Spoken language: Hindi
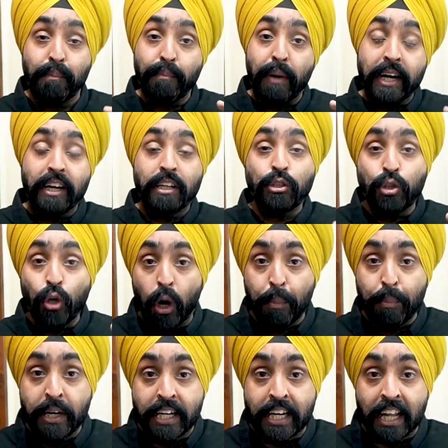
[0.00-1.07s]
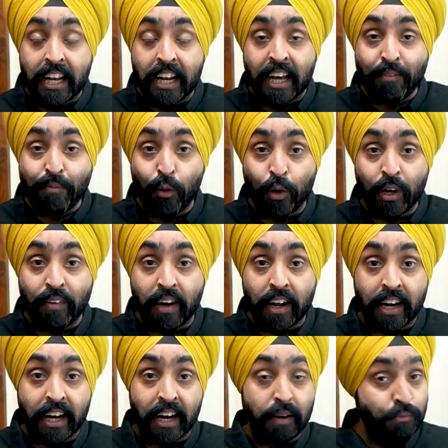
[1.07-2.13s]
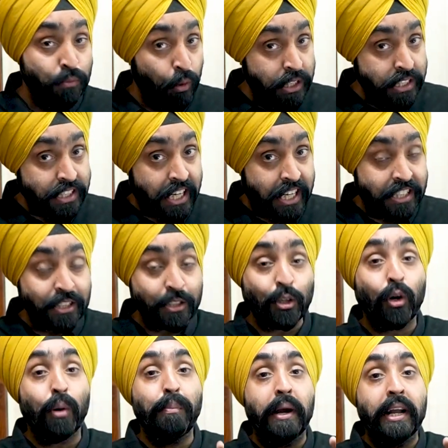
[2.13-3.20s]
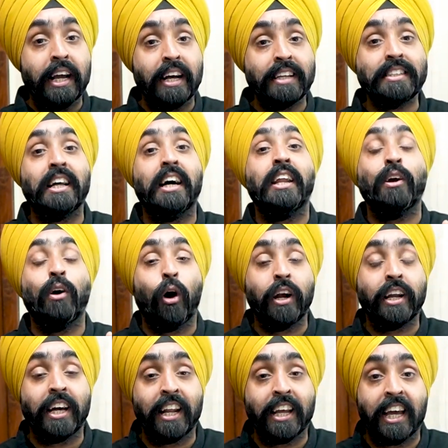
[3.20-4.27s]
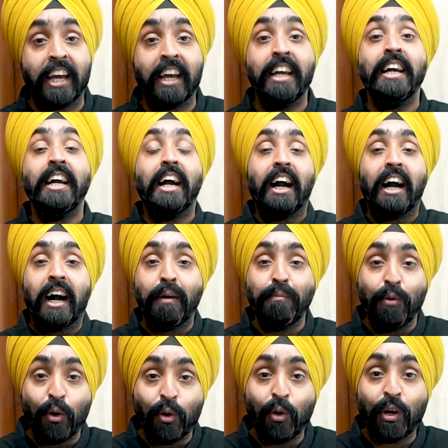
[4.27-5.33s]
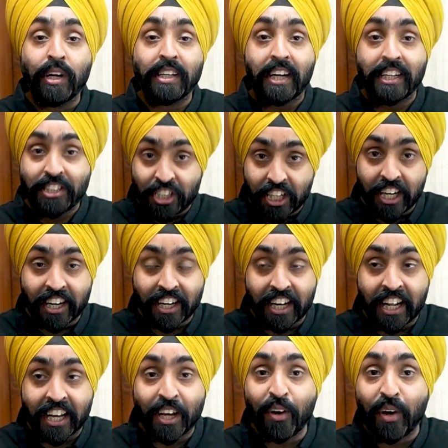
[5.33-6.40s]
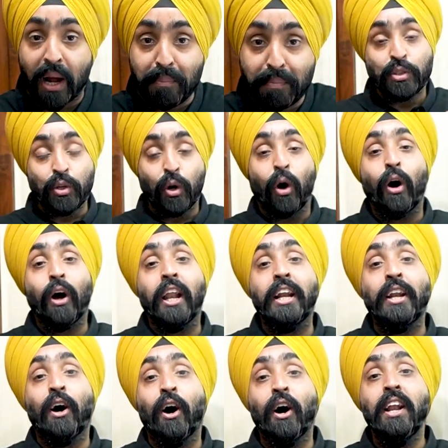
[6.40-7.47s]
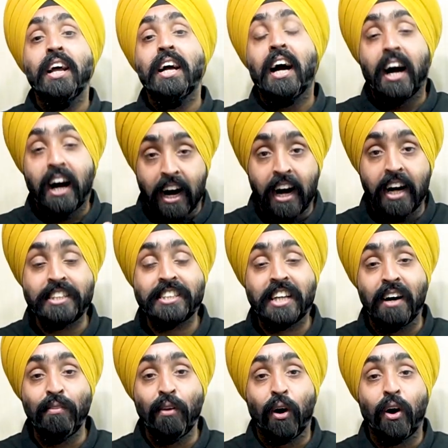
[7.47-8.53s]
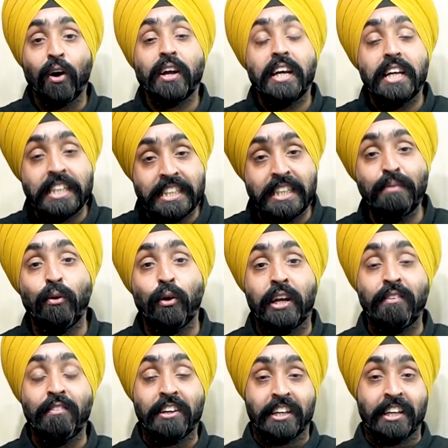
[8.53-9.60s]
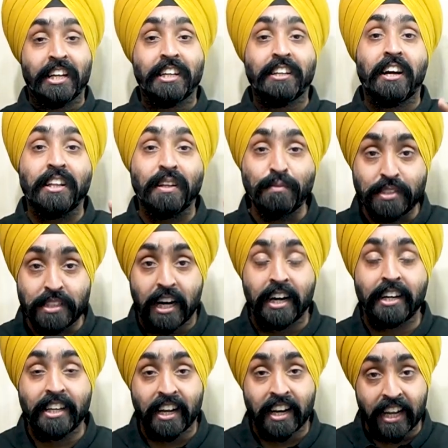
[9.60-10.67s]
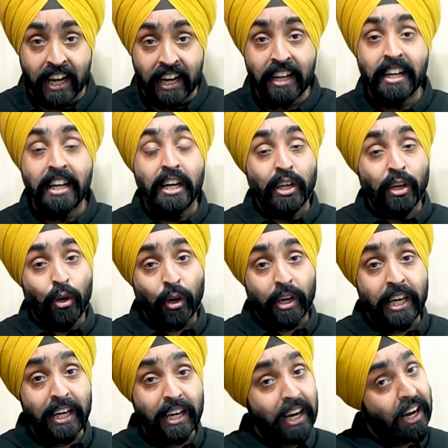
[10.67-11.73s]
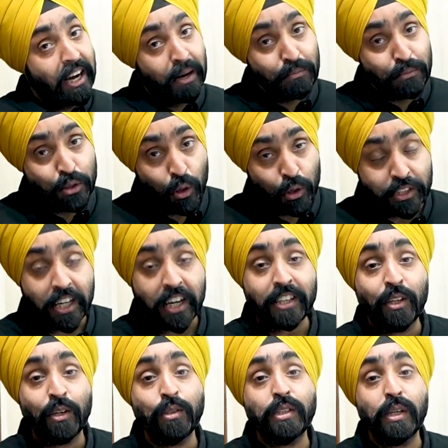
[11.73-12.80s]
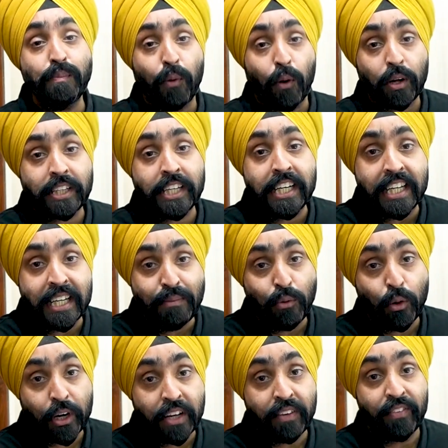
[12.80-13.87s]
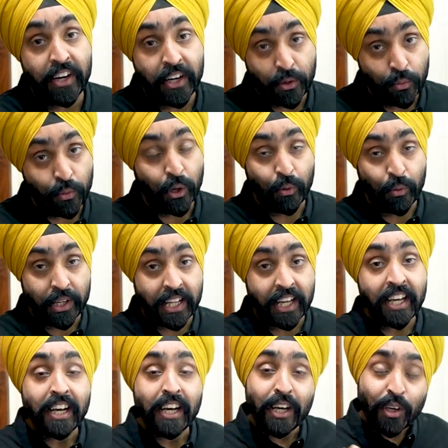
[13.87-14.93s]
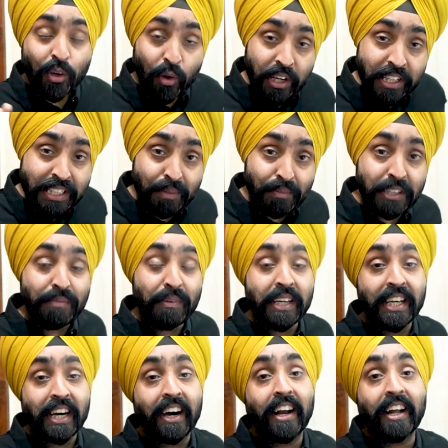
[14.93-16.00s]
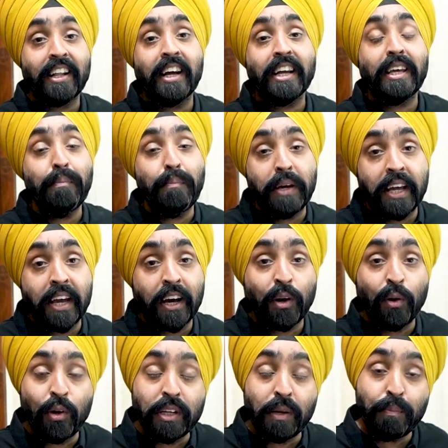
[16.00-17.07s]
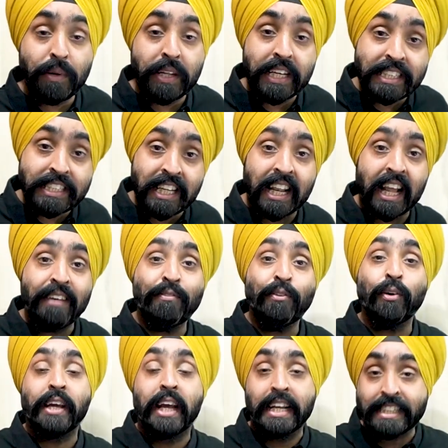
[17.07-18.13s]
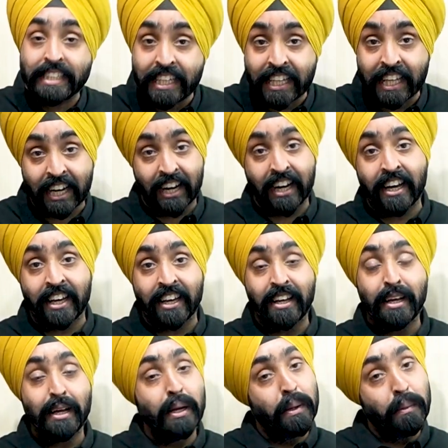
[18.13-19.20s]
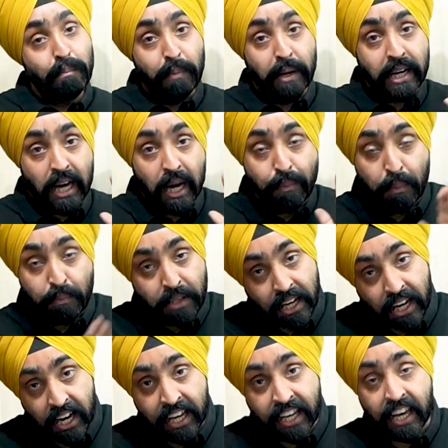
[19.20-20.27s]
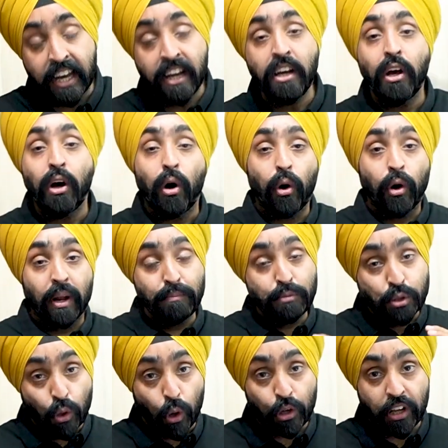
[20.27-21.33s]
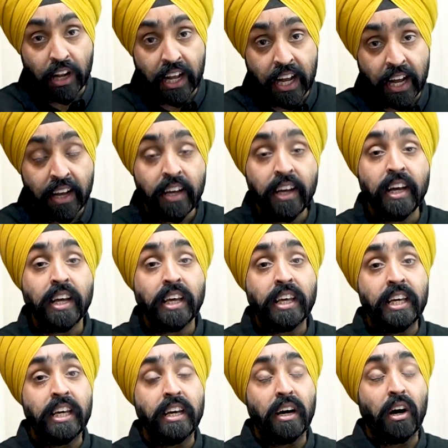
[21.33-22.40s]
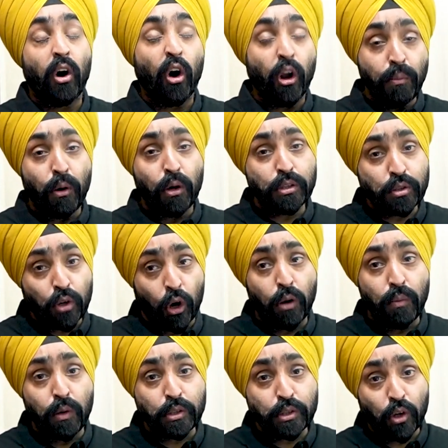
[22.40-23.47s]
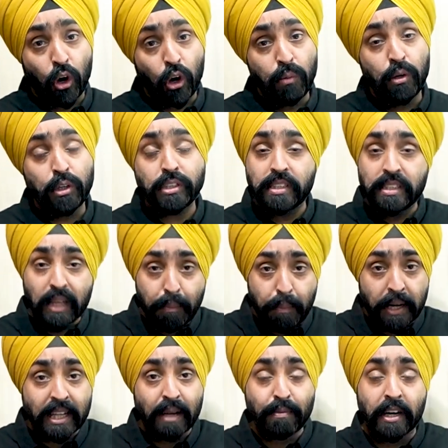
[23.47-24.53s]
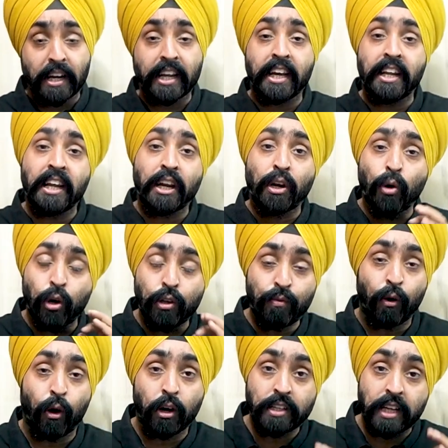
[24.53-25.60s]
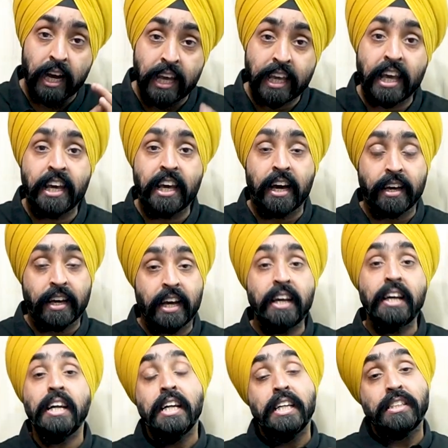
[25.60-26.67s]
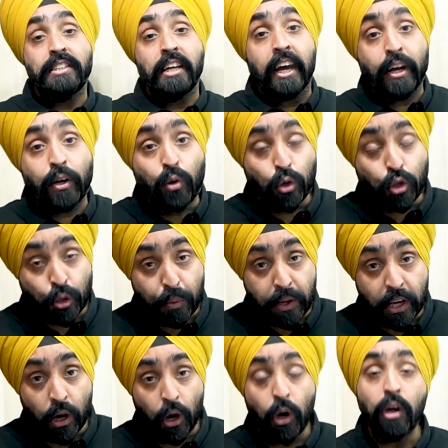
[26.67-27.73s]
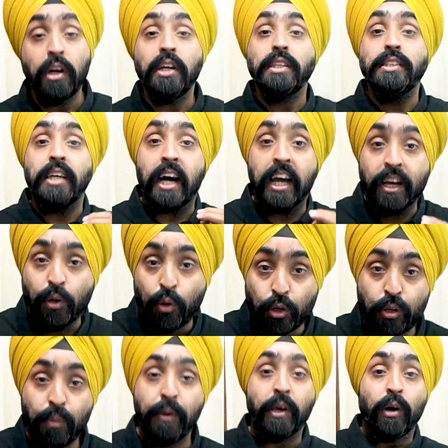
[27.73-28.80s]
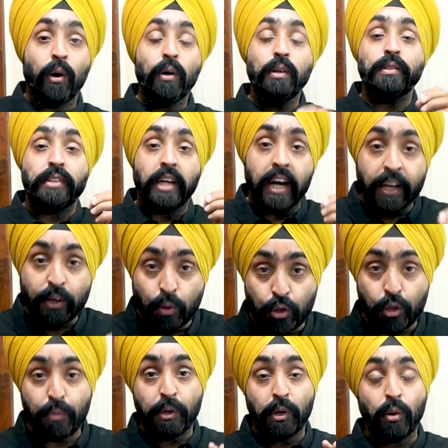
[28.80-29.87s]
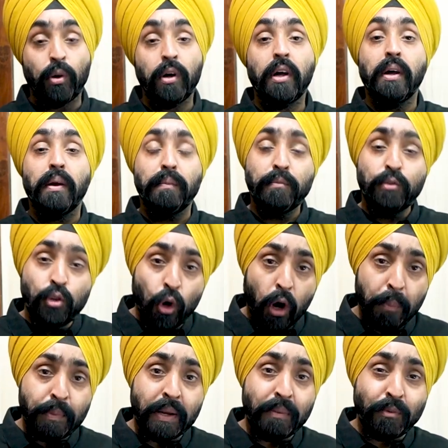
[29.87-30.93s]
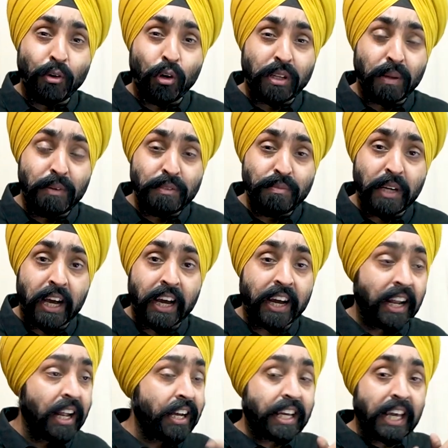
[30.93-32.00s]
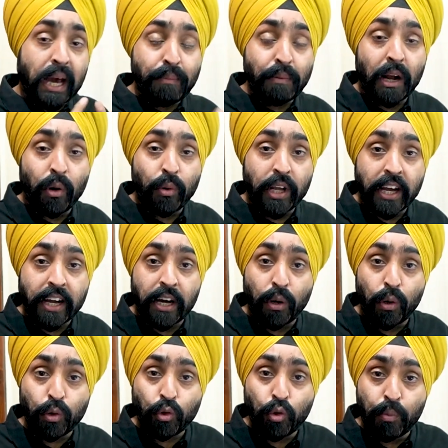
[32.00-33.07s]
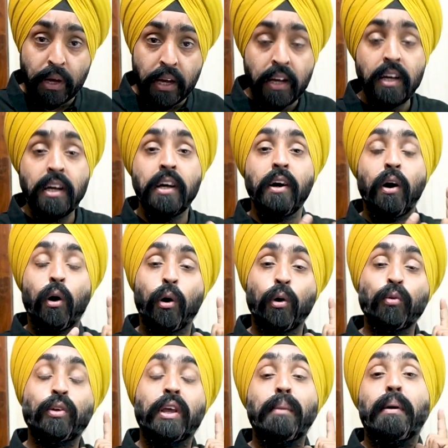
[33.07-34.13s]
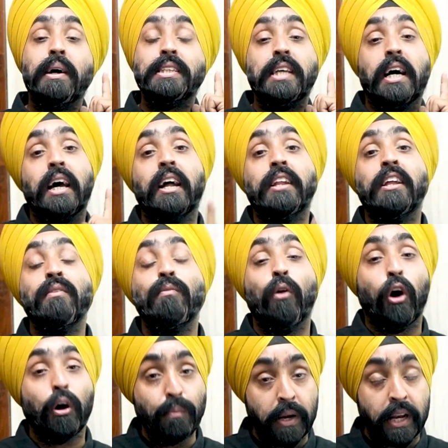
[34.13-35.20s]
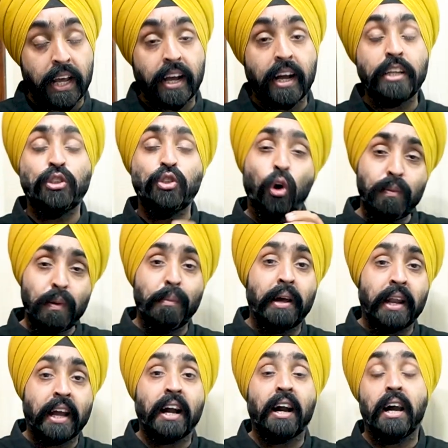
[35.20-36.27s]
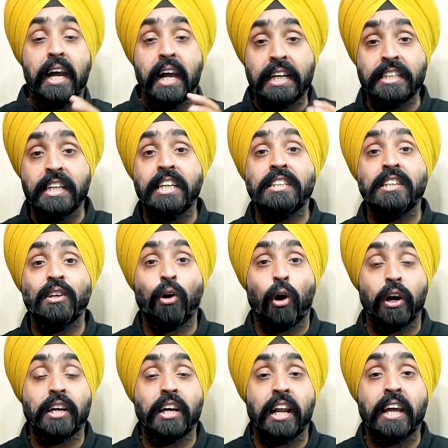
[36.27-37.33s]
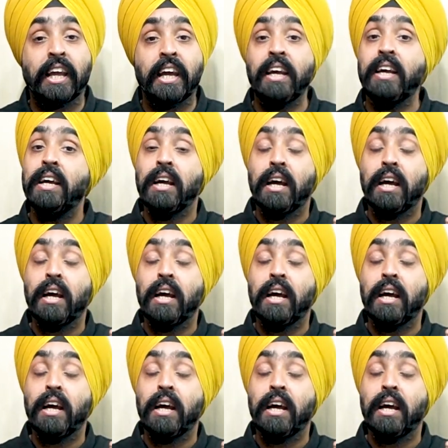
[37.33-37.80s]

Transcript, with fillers: बट जो अपनी डेली लाइफ में होने वाला ना हम वही सारी चीज़ों को बढ़िया सा रिकॉर्ड करके आप लोगों के साथ शेयर करेंगे और आप सो ऑल एंड ऑल आज का व्लॉग इसी मोटिवेशन के साथ हम स्टार्ट कर रहे हैं क्योंकि हम दो चार दिनों से बहुत ही डीमोटिवेट हुए हुए थे क्योंकि समझ में नहीं आ रहा था कि भैया रोज अपनी इसी लाइफ को कैसे दिखाएं बट अब हम दिखाएंगे और हम सोच रहे हैं कि ऑलमोस्ट ऑलमोस्ट ऑलमोस्ट दबा दब करके ना रोज व्लॉग आएंगे ही आएंगे चाहे कुछ भी हो चाहे कुछ भी हो चाहे कुछ भी हो जो अपने उनको समझ में आएगा ना कैमरा उठेगा रोज सुबह और उसके बाद सारा दिन ब्लॉग बनेगा जो भी बनेगा एज इट इज रिकॉर्ड करेंगे